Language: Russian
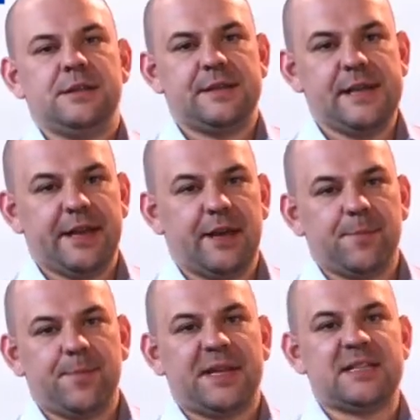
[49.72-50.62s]
Серия
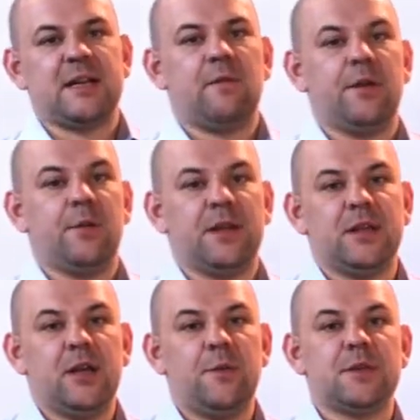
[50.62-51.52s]
представлена
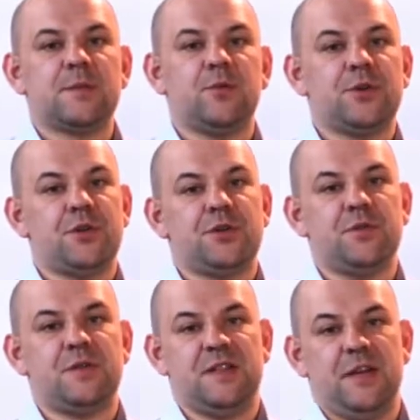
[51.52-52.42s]
моделями с
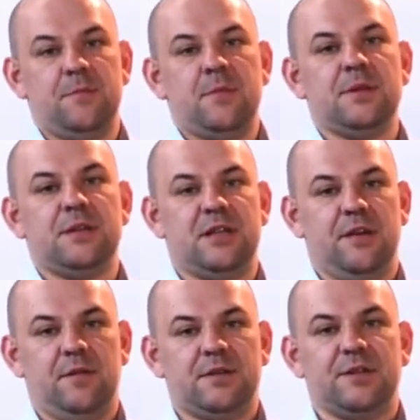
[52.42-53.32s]
мощностью 7,
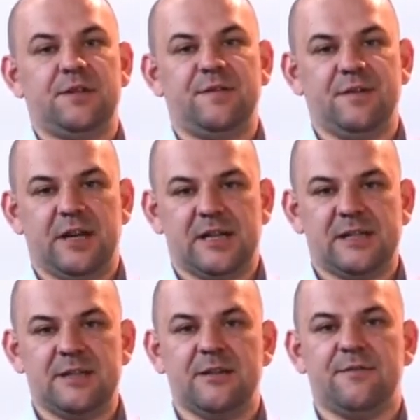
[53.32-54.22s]
9,
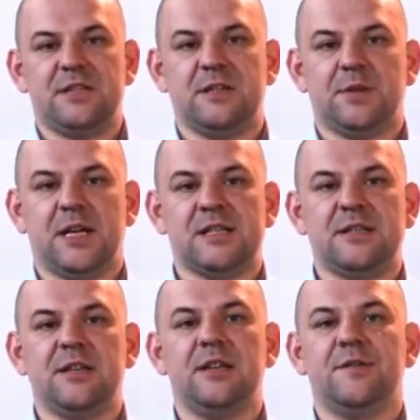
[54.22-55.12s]
12,
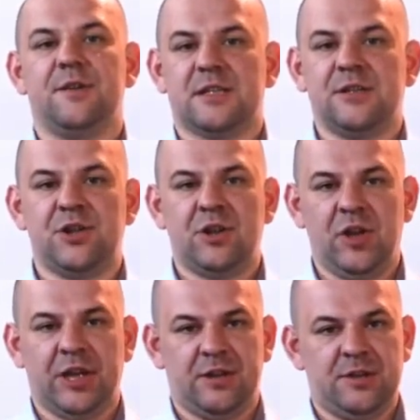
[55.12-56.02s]
18 и
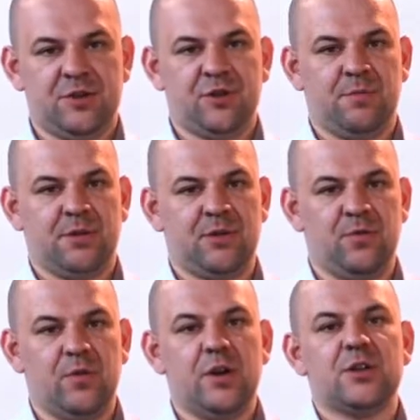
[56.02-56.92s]
24 тысячи
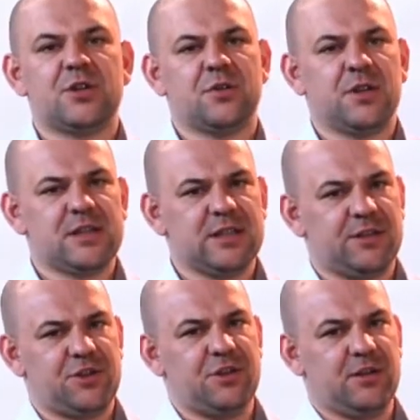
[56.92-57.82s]
БТУ, что
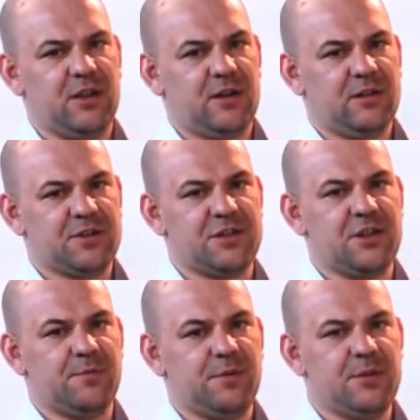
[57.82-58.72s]
достаточно для
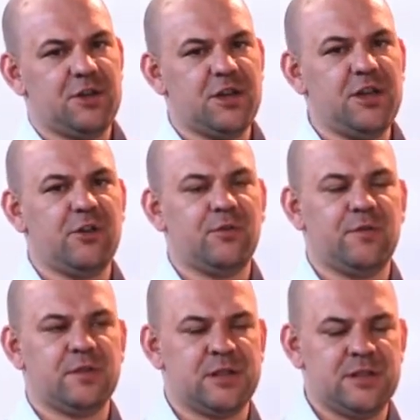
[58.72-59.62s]
охлаждения помещений от
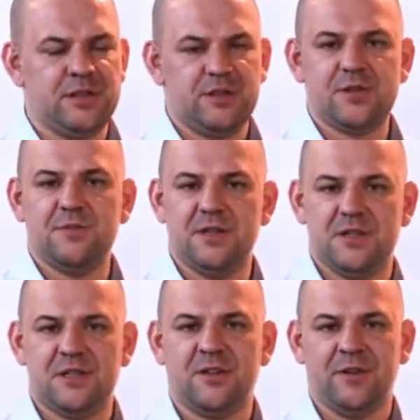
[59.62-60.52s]
20 до
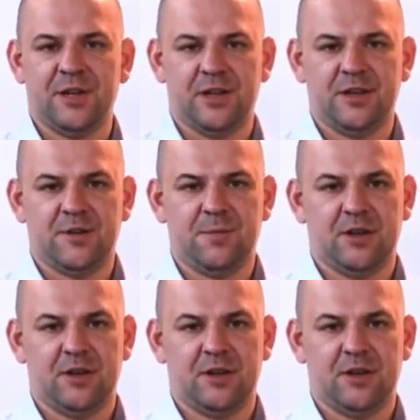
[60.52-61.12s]
70 квадратных